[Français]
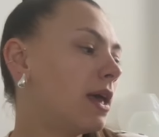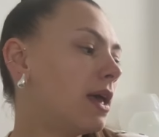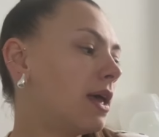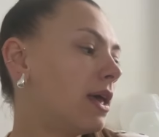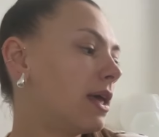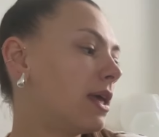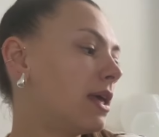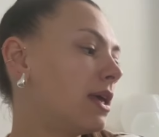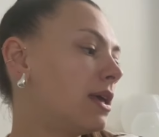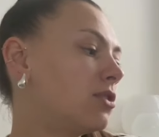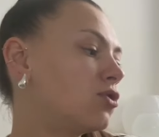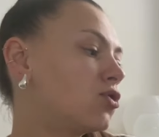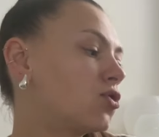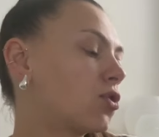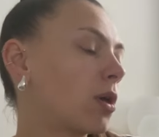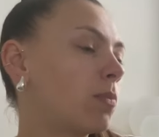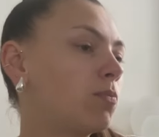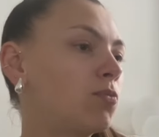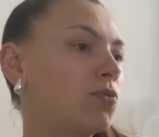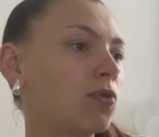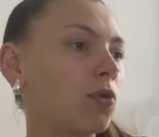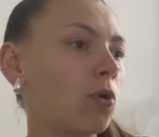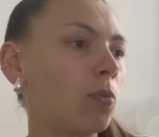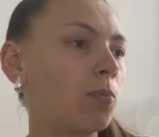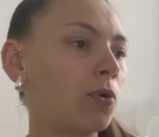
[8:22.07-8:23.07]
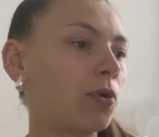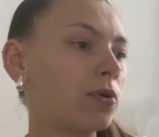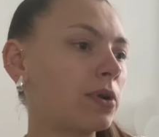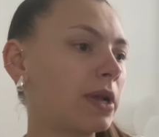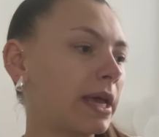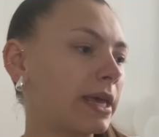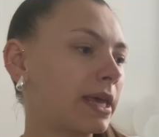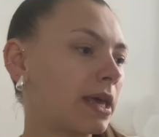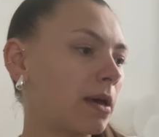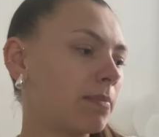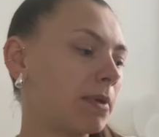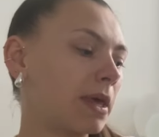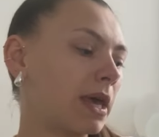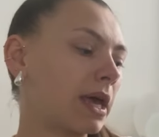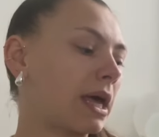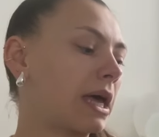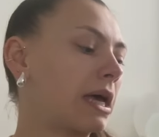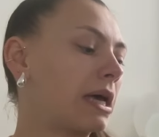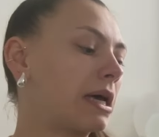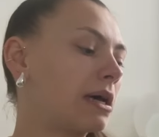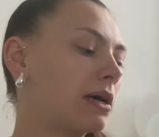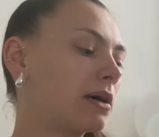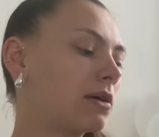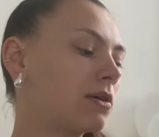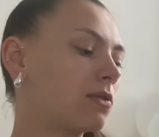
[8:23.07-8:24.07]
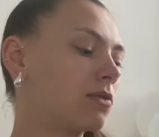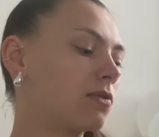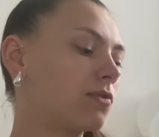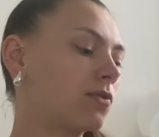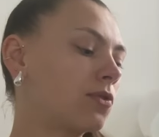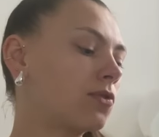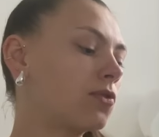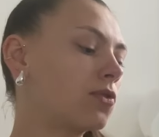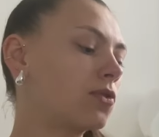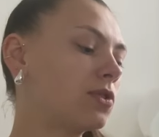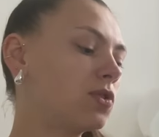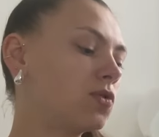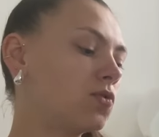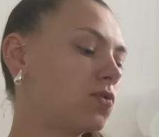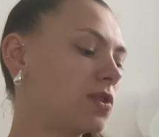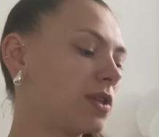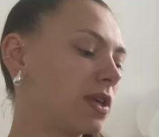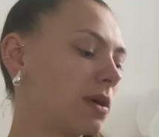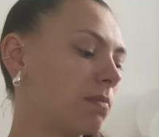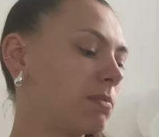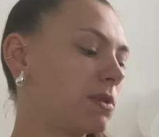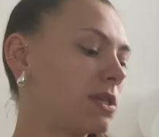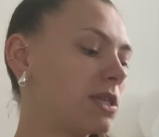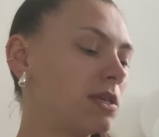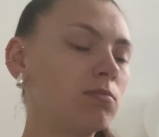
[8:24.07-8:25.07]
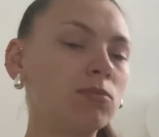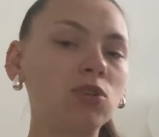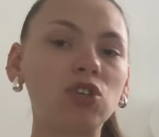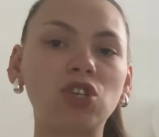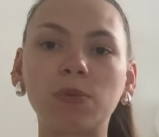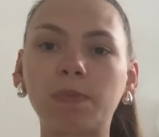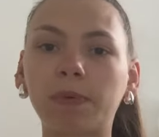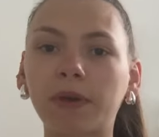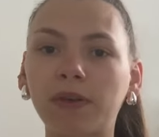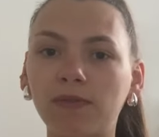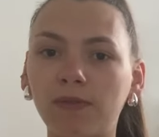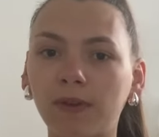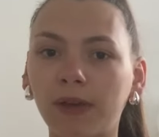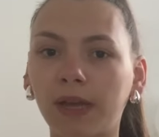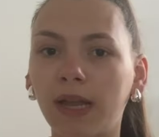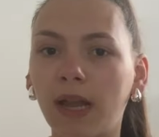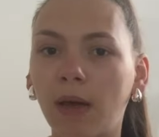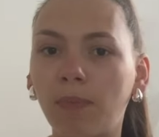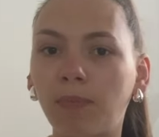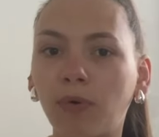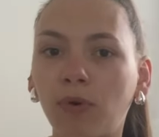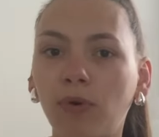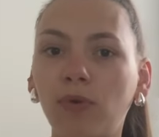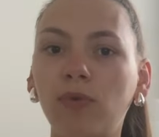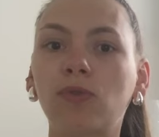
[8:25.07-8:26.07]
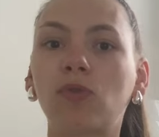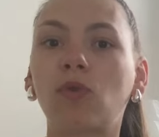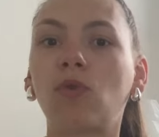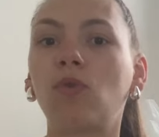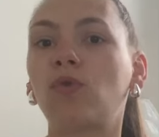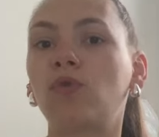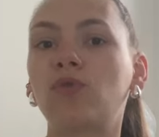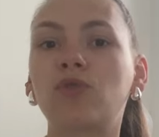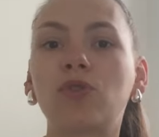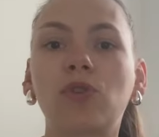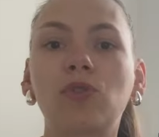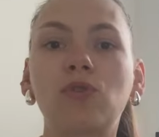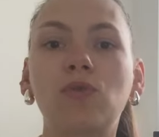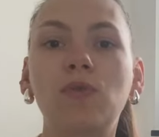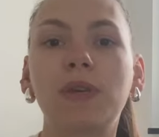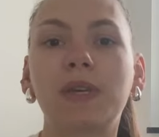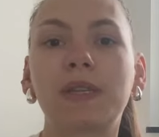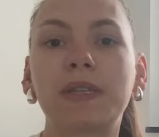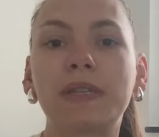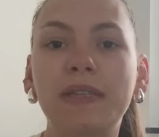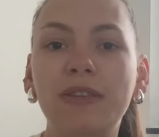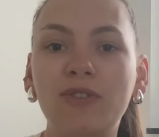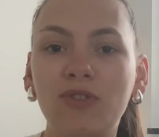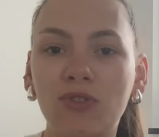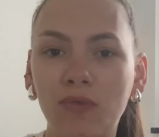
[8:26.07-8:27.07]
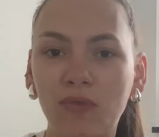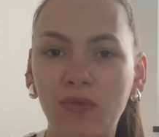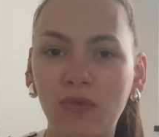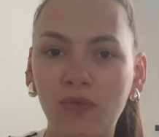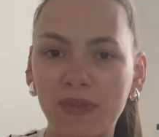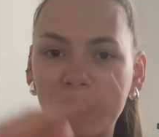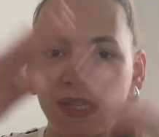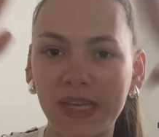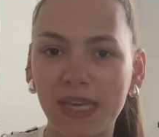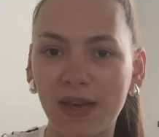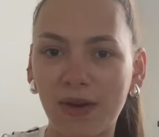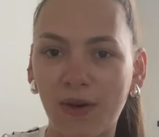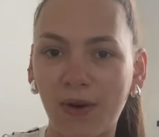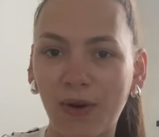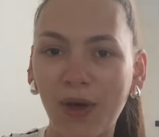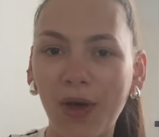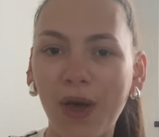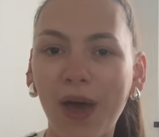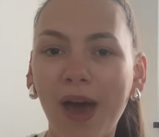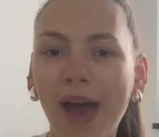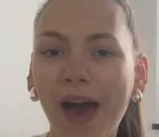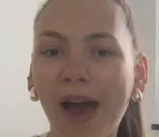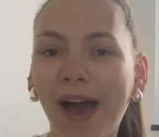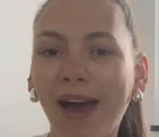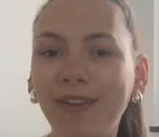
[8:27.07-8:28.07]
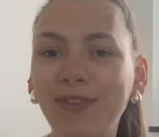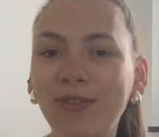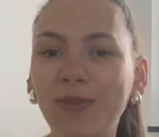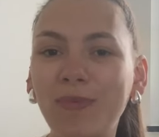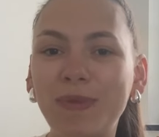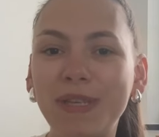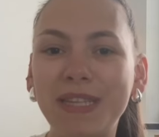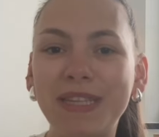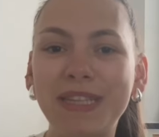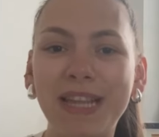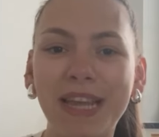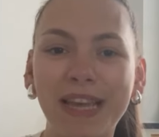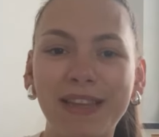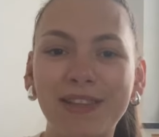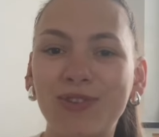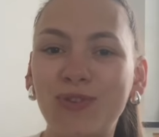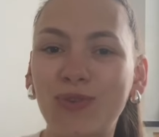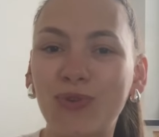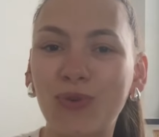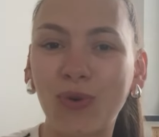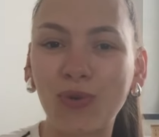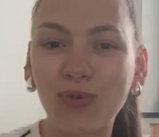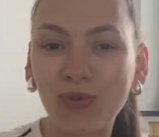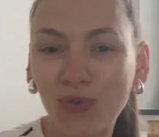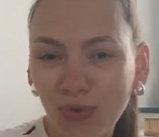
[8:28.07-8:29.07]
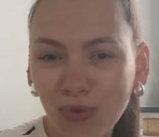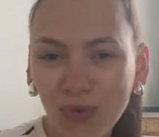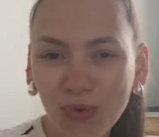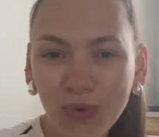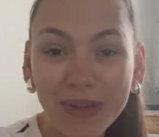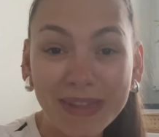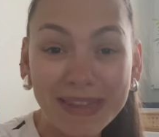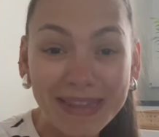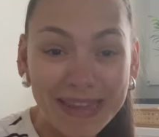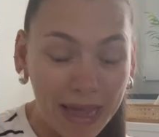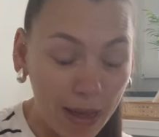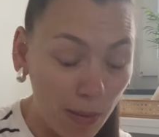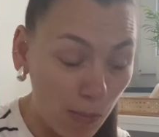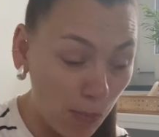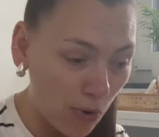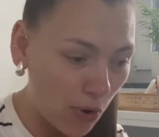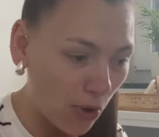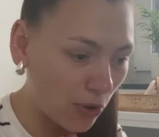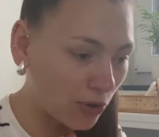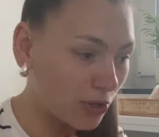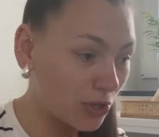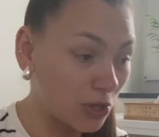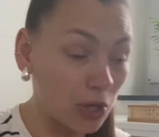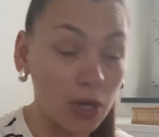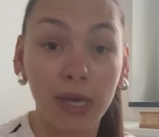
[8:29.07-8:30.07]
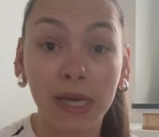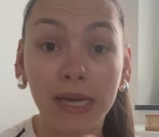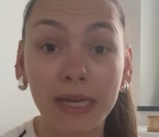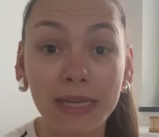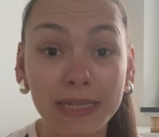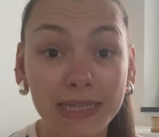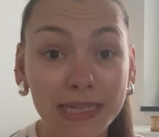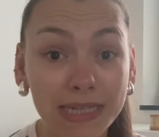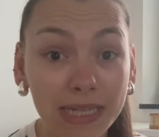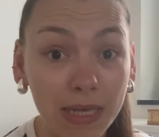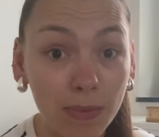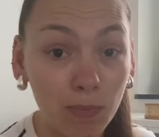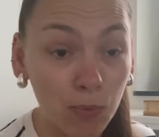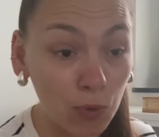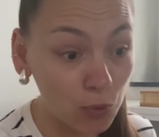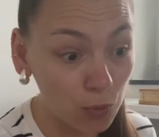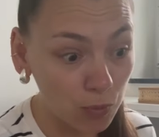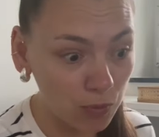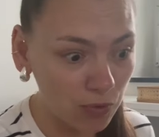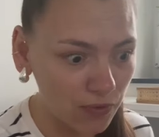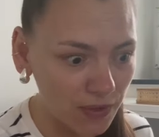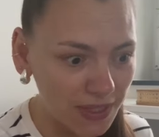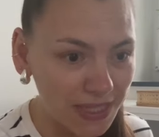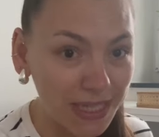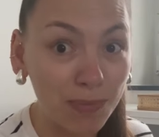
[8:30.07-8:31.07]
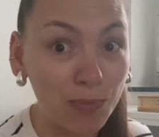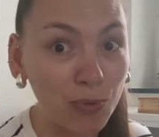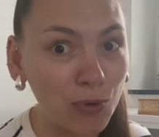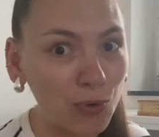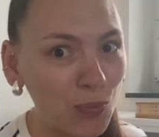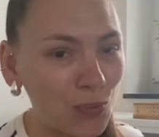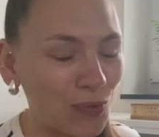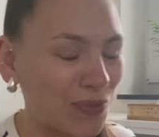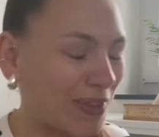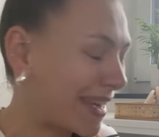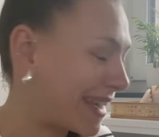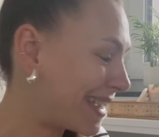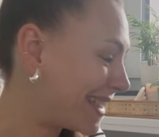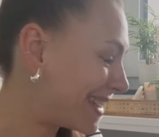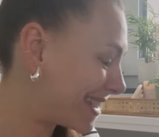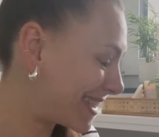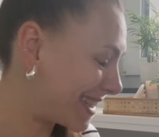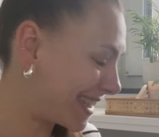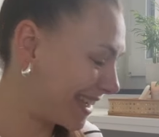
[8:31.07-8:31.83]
et j'aurais pu reprendre la caméra euh, vendredi ou samedi mais j'ai préféré la prendre aujourd'hui ainsi je vous faisais un update lecture tout d'un bloc c'est beaucoup plus facile pour le montage